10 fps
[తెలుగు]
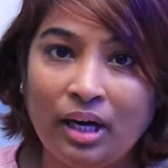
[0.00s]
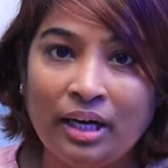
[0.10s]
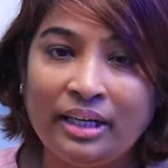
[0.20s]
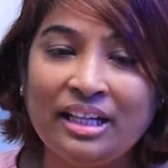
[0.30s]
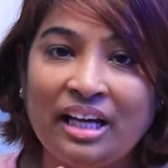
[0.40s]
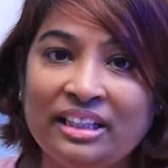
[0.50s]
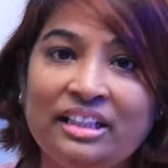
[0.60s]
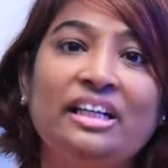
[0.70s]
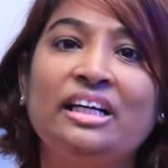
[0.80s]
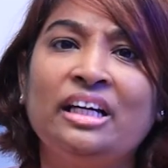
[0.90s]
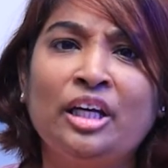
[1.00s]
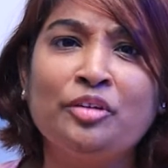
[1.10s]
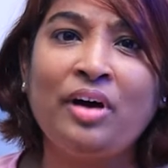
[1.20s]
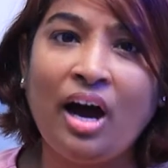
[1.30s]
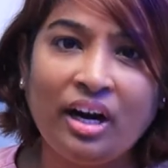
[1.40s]
అంటే అది
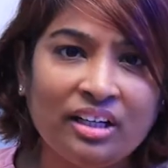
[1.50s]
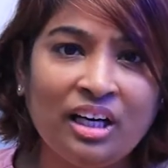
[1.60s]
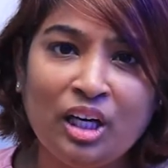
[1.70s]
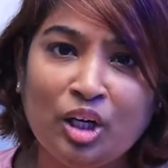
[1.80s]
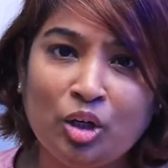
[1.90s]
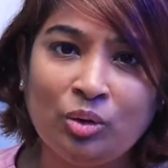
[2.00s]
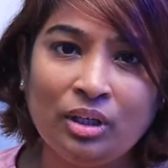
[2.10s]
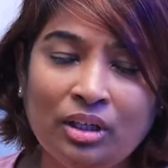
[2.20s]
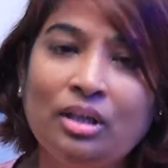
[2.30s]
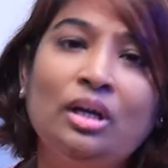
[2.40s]
ఇనఫ్ హార్డ్గా లేకుండా